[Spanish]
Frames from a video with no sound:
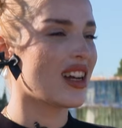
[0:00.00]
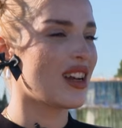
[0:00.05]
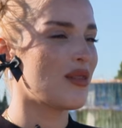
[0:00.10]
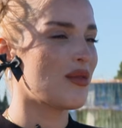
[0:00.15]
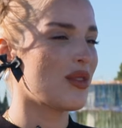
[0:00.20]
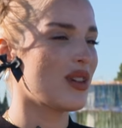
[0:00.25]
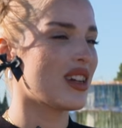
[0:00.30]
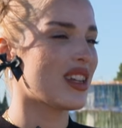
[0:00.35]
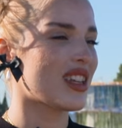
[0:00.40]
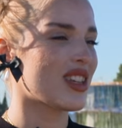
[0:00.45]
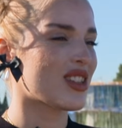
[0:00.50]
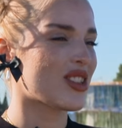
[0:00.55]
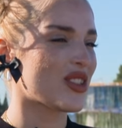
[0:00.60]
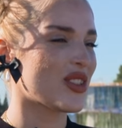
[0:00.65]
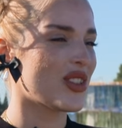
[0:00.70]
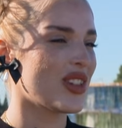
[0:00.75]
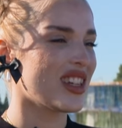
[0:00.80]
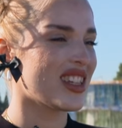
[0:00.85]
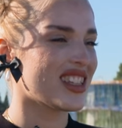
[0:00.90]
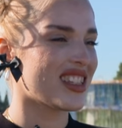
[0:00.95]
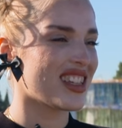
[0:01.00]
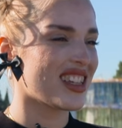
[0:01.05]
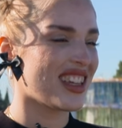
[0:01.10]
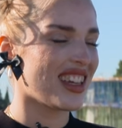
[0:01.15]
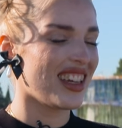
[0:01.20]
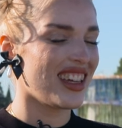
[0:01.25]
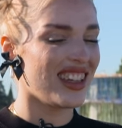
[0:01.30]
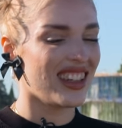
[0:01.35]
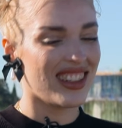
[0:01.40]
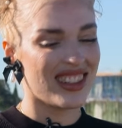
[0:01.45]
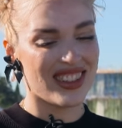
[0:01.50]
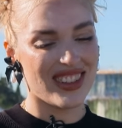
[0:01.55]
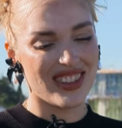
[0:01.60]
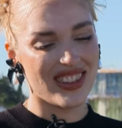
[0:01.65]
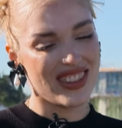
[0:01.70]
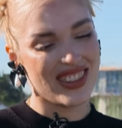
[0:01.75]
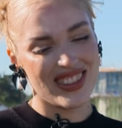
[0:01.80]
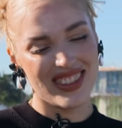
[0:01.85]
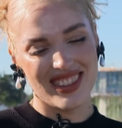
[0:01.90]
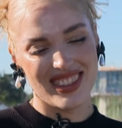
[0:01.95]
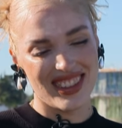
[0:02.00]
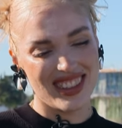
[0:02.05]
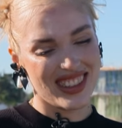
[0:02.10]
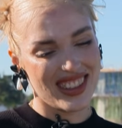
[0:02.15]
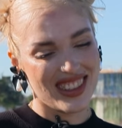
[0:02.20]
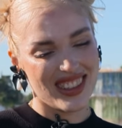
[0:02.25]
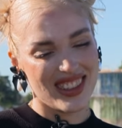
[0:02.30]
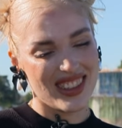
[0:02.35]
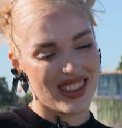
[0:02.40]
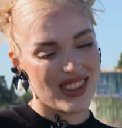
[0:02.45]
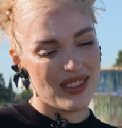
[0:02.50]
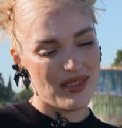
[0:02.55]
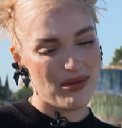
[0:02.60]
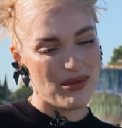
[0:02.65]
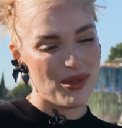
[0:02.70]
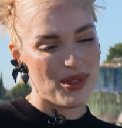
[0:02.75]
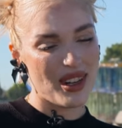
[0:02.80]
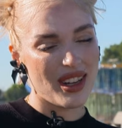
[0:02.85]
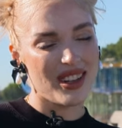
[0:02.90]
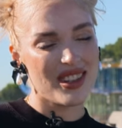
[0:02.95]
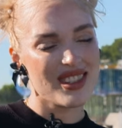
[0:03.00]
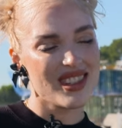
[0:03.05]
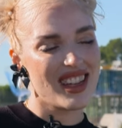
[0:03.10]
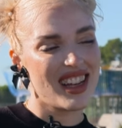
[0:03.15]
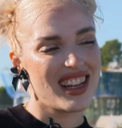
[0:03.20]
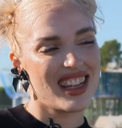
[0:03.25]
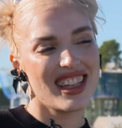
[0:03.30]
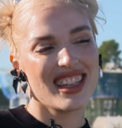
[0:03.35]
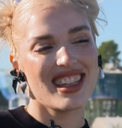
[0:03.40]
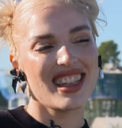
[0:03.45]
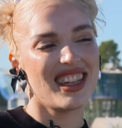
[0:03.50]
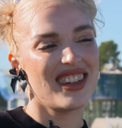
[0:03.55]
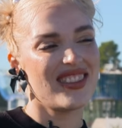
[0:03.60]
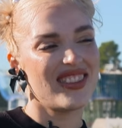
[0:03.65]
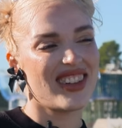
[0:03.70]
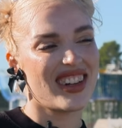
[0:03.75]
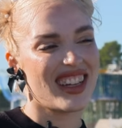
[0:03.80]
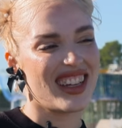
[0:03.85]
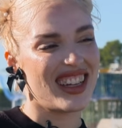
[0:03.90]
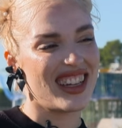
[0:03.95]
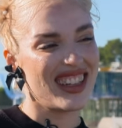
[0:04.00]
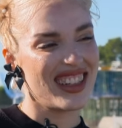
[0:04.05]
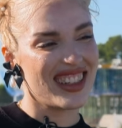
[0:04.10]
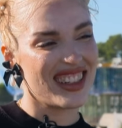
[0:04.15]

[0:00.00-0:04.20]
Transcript: la mujer que soy, así que puras cosas lindas en verdad.